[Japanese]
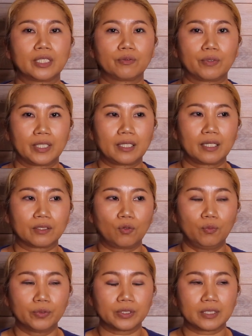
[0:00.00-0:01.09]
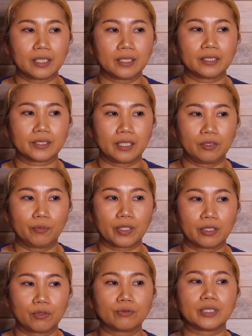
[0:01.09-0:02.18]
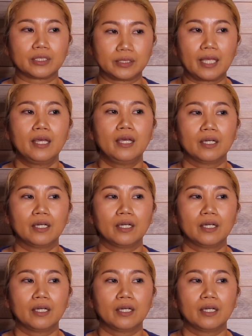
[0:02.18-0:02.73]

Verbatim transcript: ないのかななんて思ってたんですけれども結局ですね